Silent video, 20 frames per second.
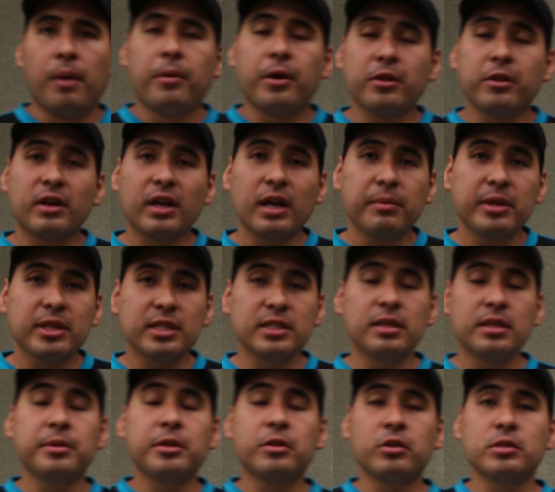Bueno, realmente
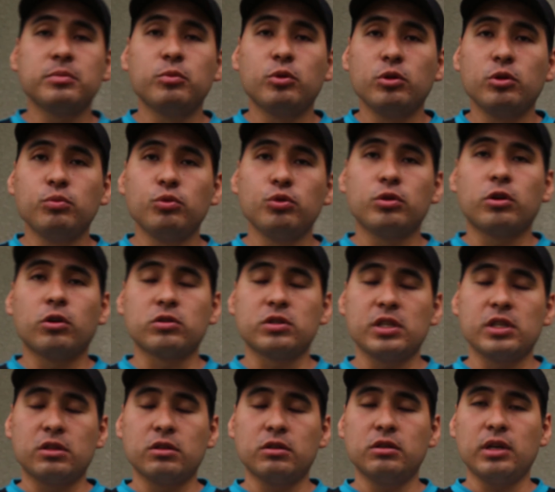este video es muy muy
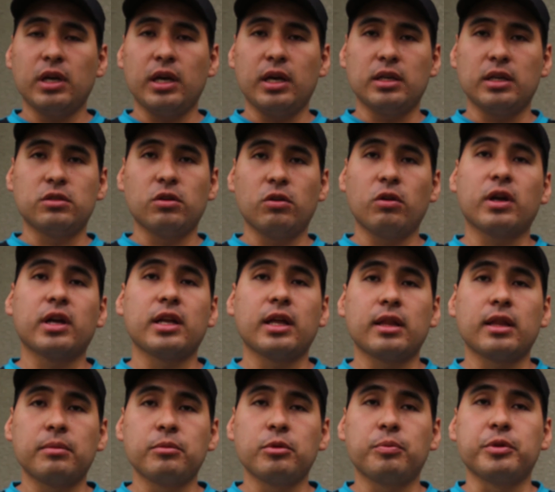cortito, eh, solo
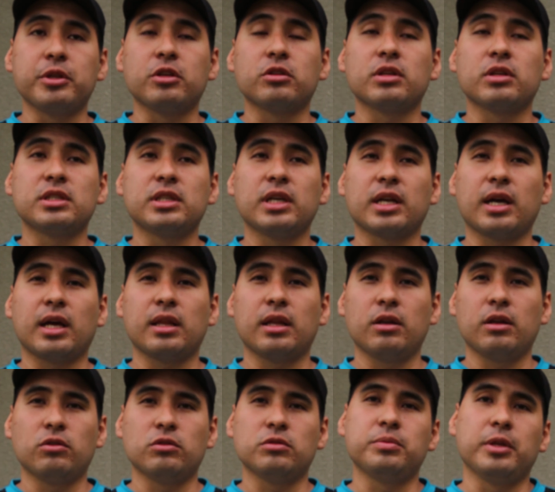quería dar mi opinión acerca
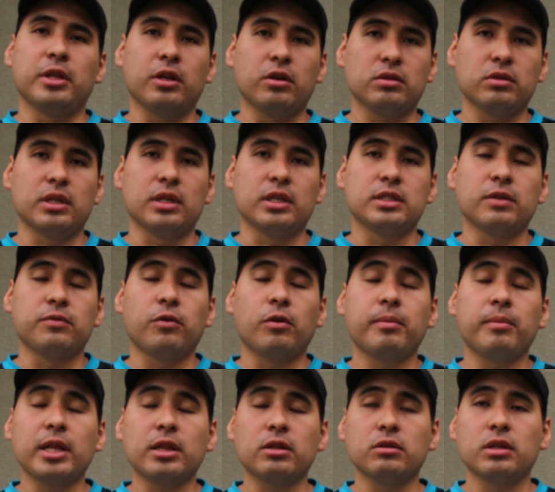de los videos en este
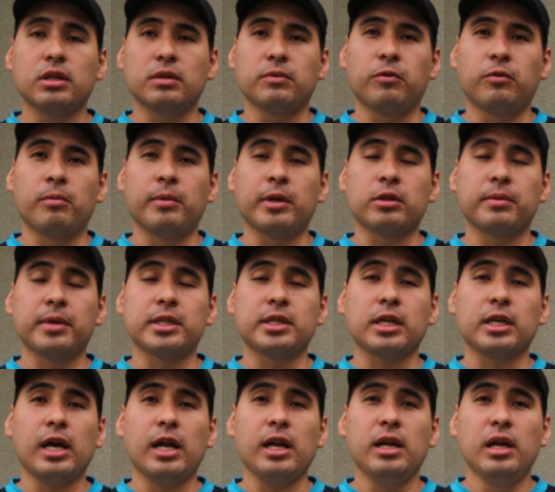formato, en el formato
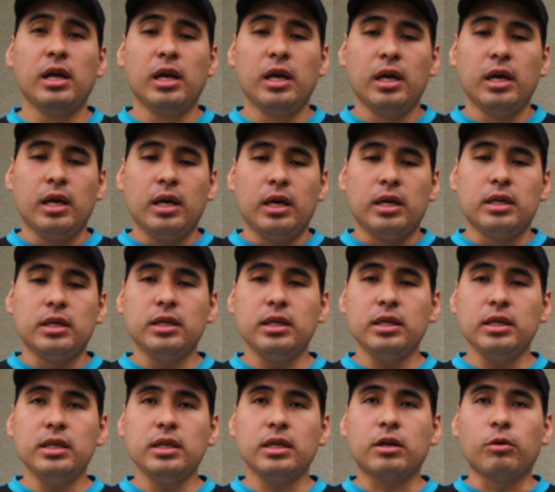vertical
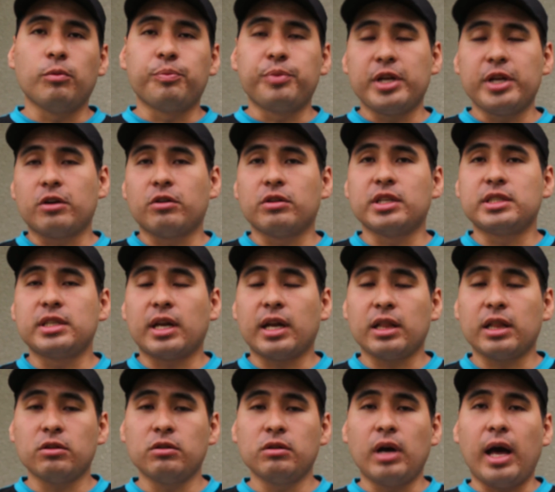y cumplir con este
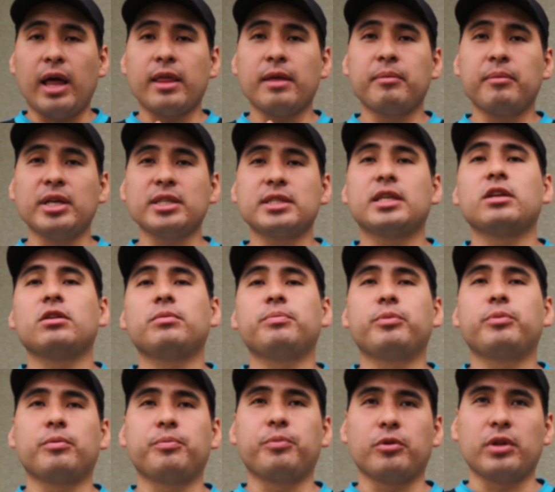reto. Además quiero
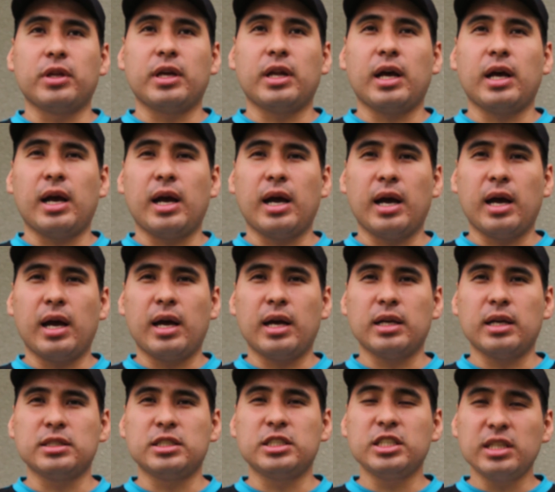proponer
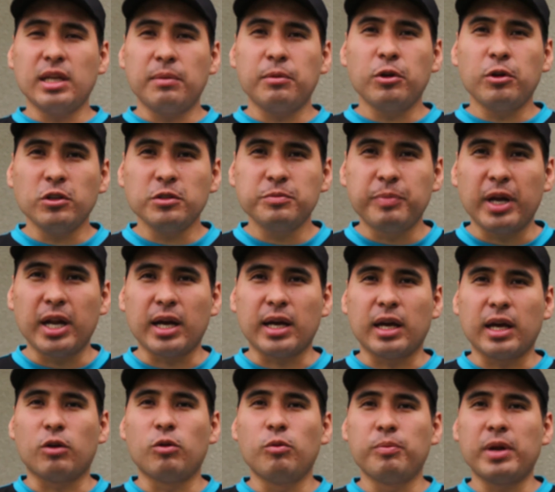a Gina Vlogs para
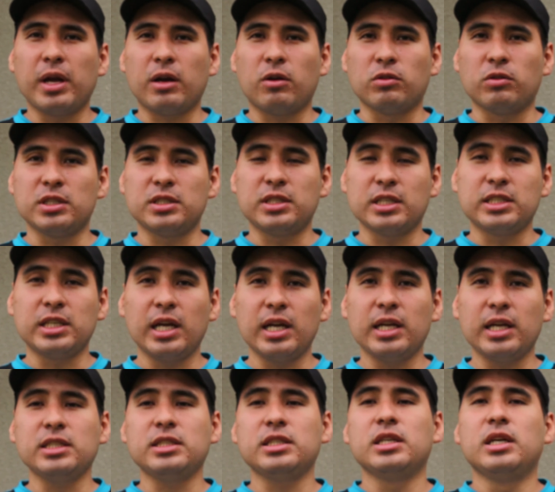que cumpla con este
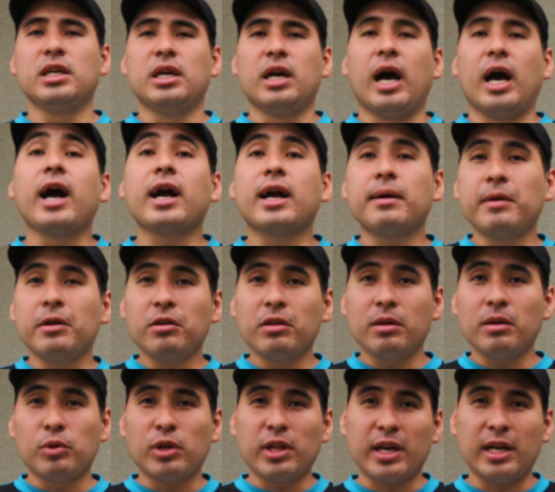challenge. Acá abajo
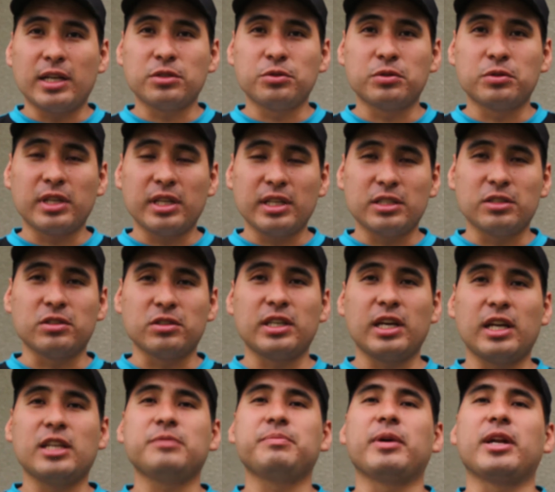les voy a dejar sus redes
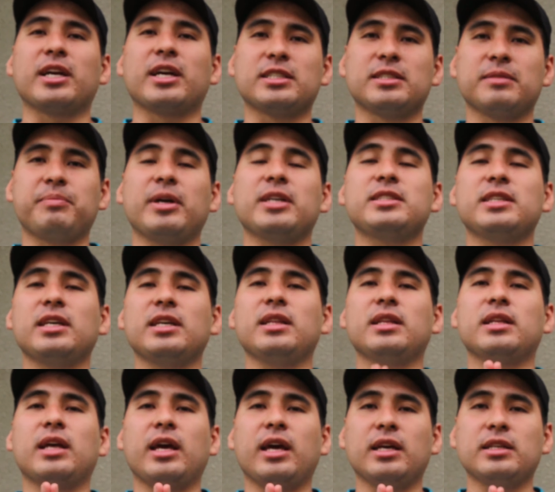sociales para que se pasen,
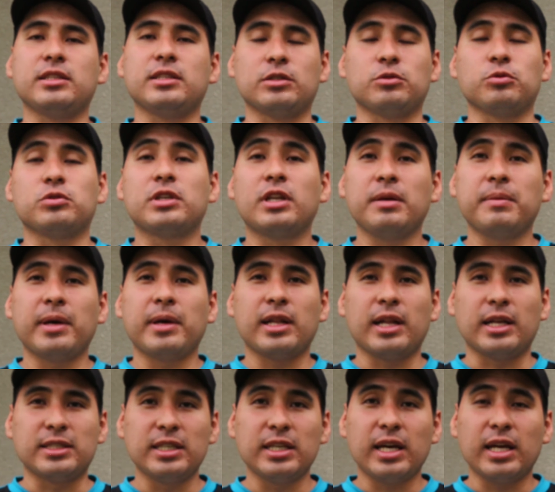eh, se suscriban,
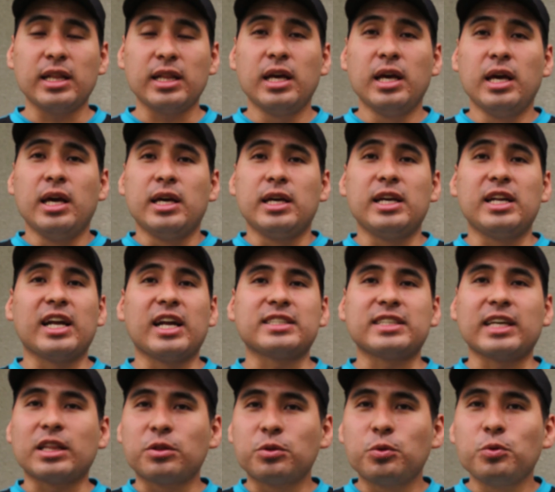la sigan y la
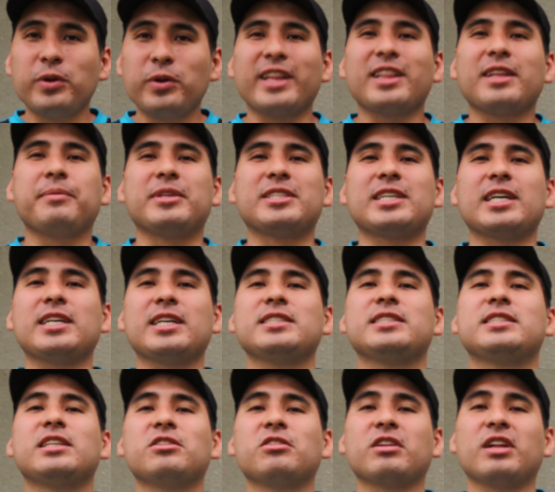saturen de mensajes
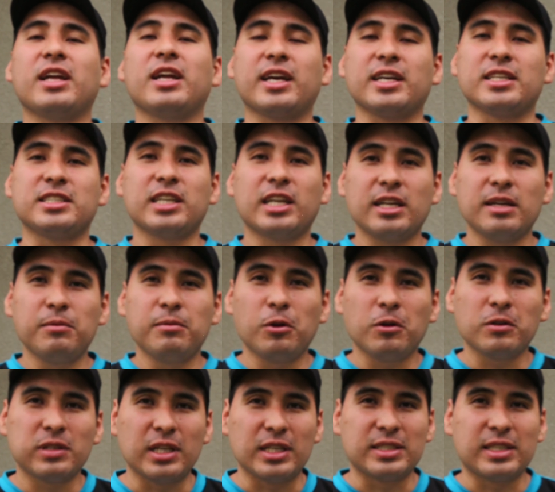diciéndole que Charlie
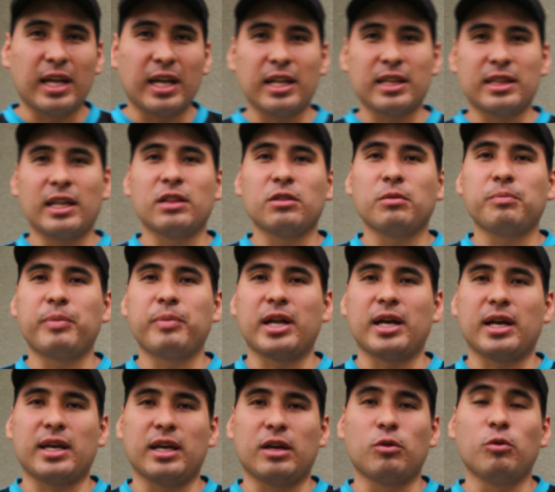Vlogs la está retando
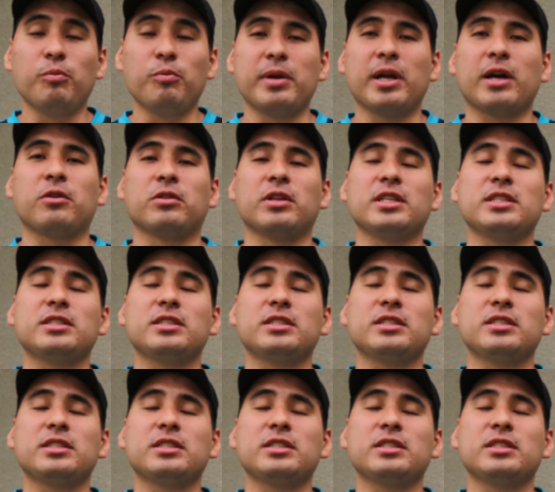para que cumpla con